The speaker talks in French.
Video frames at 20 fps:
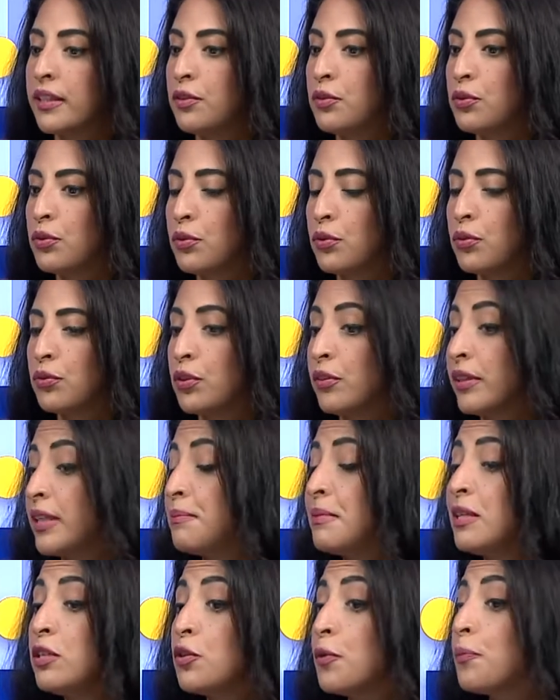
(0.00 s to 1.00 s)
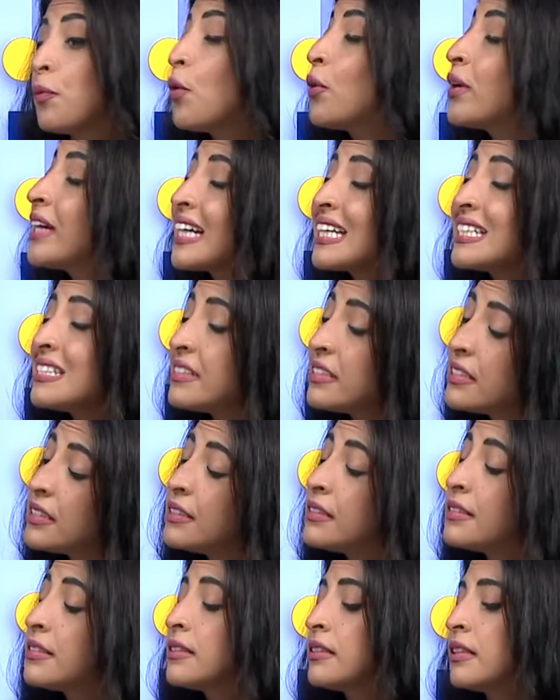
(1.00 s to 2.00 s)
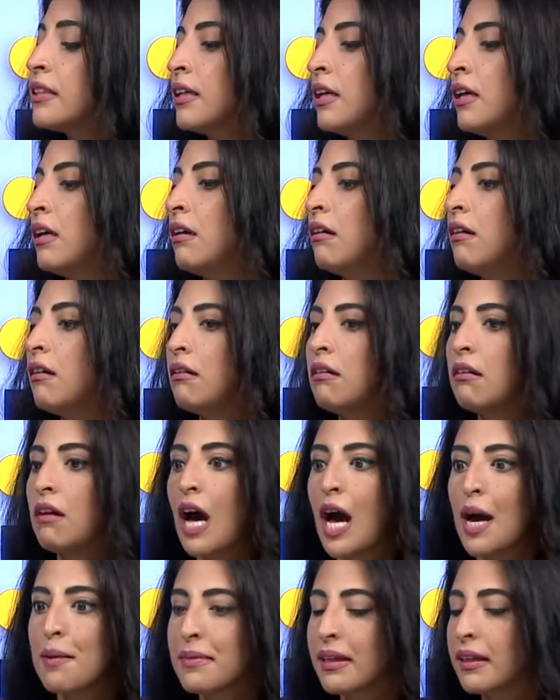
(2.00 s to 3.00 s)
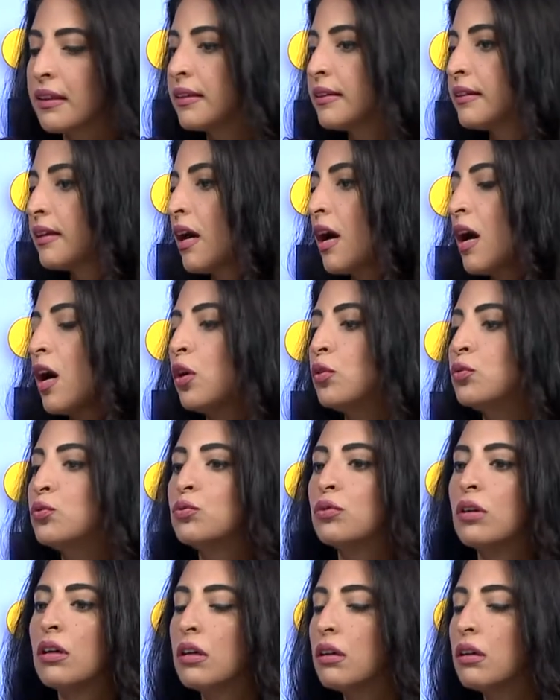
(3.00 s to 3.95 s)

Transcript: lieux, dans les milieux progressistes américains ou